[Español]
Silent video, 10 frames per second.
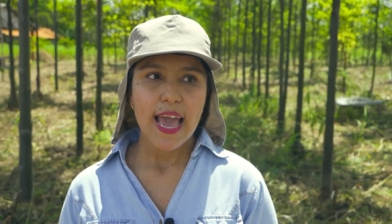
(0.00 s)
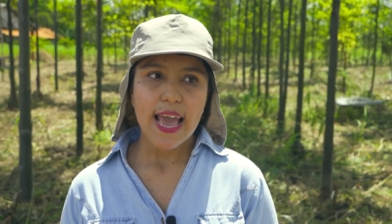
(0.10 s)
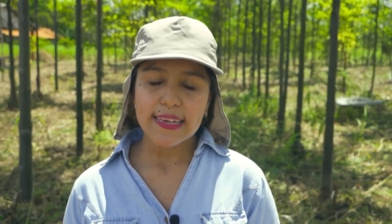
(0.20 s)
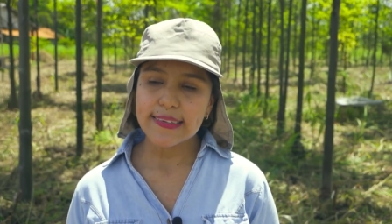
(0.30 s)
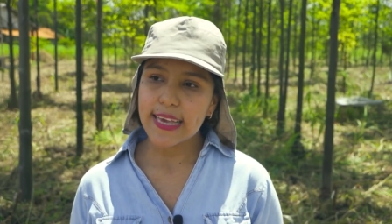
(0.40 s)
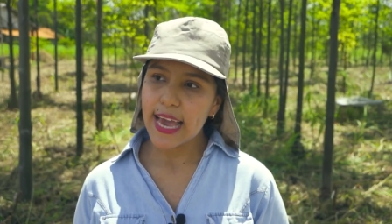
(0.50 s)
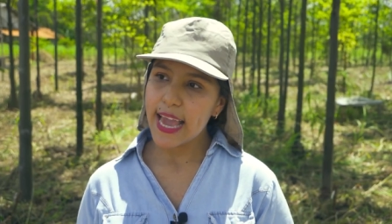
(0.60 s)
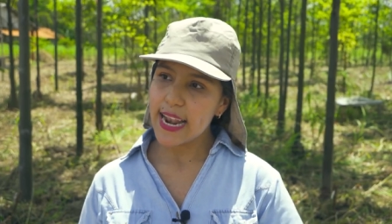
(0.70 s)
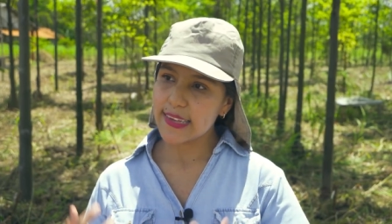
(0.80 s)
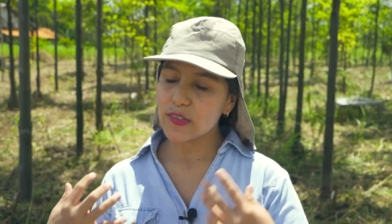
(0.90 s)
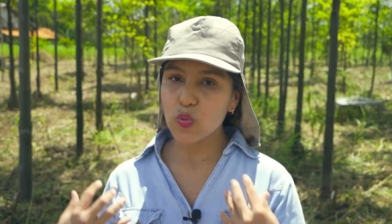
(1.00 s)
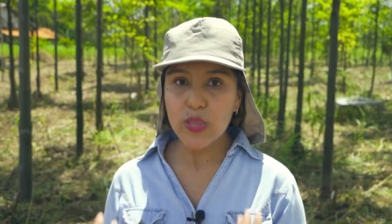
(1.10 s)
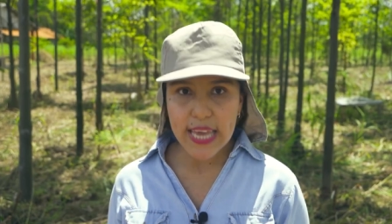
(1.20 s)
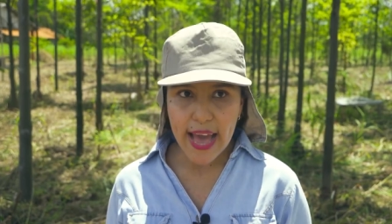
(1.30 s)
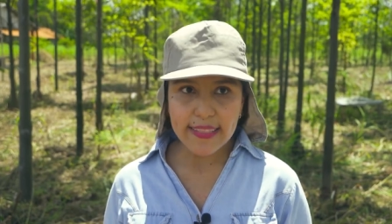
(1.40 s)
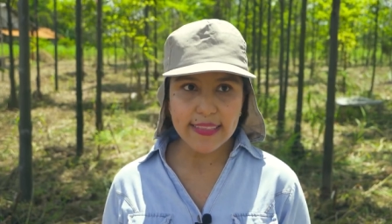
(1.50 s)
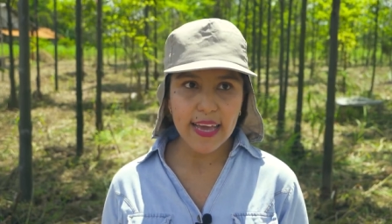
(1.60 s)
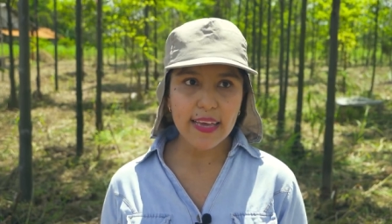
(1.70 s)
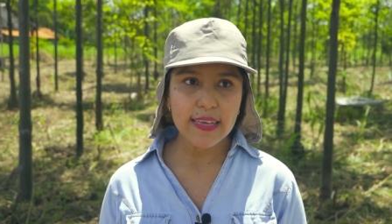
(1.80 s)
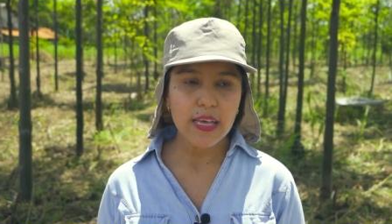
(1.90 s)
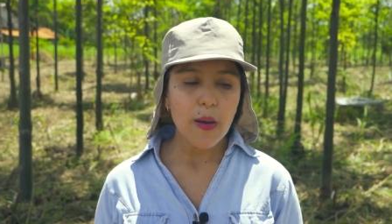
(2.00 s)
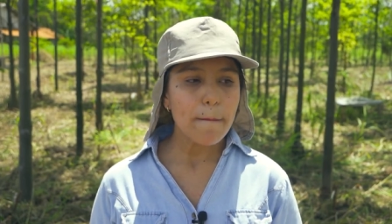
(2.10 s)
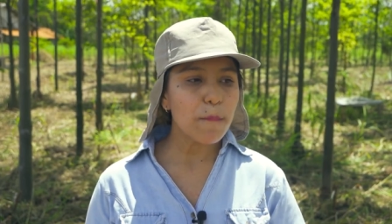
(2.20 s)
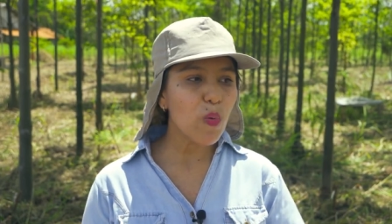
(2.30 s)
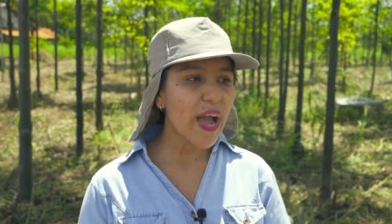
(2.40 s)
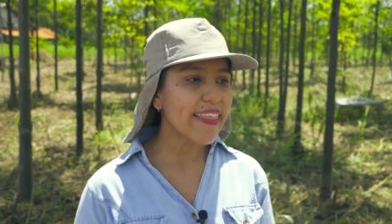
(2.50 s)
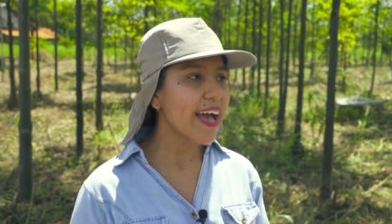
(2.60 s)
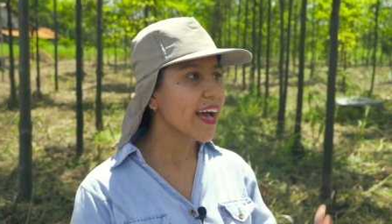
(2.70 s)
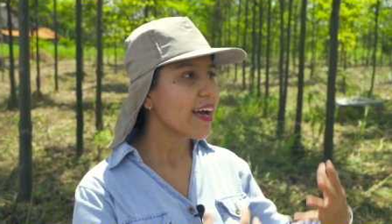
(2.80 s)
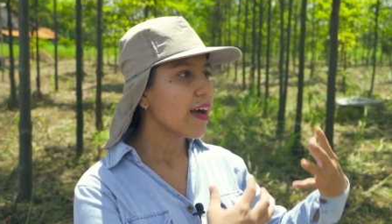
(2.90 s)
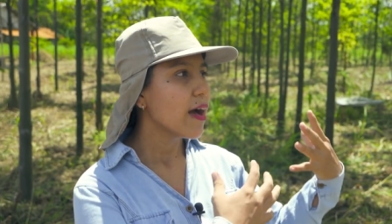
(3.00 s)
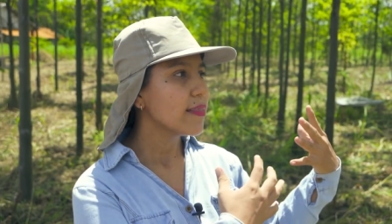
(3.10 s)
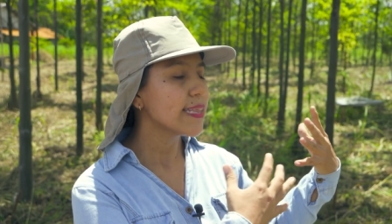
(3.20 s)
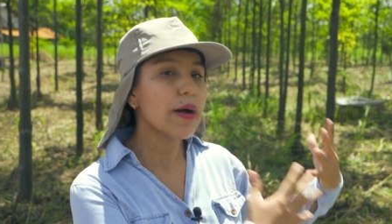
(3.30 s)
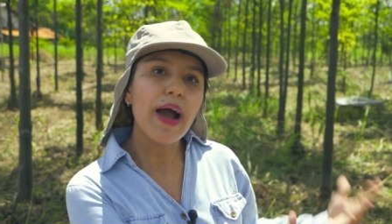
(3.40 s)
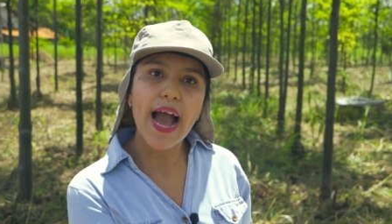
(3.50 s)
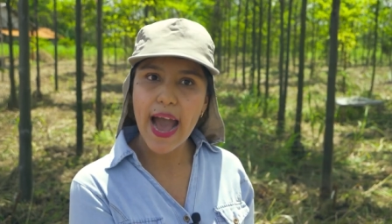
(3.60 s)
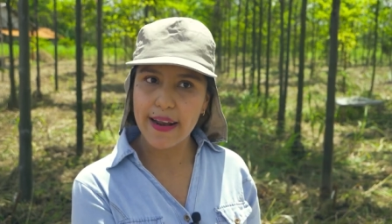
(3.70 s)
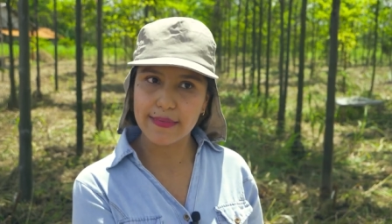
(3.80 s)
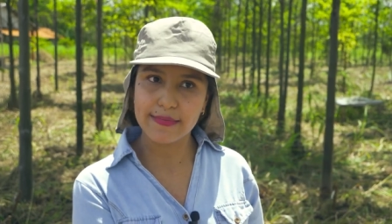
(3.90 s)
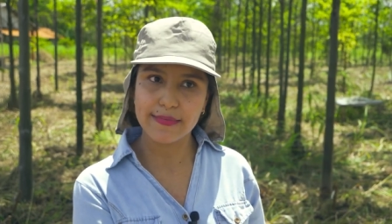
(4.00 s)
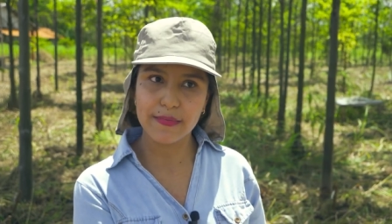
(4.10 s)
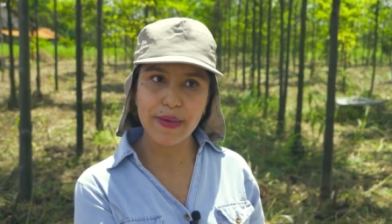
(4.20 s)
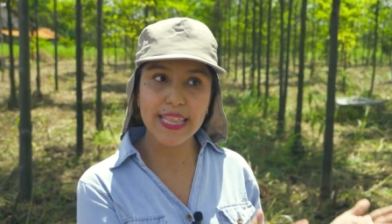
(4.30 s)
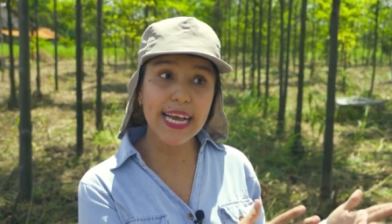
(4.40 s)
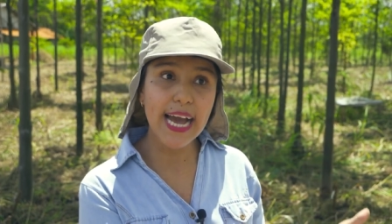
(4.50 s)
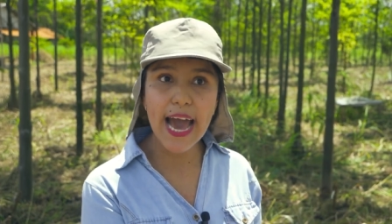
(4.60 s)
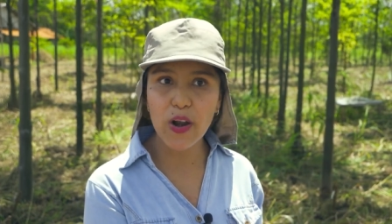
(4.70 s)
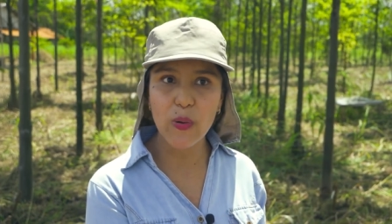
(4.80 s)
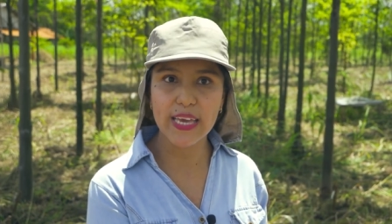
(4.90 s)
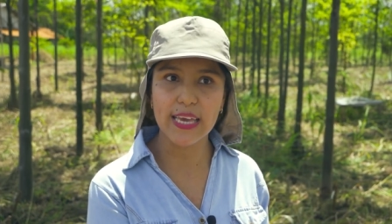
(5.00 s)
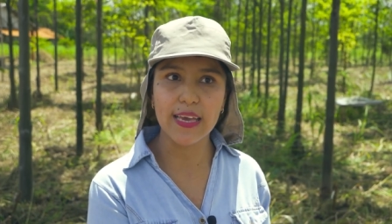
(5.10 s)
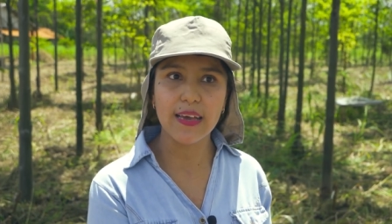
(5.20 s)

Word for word: es que el estudiante pueda trabajar, manejarlo aquí.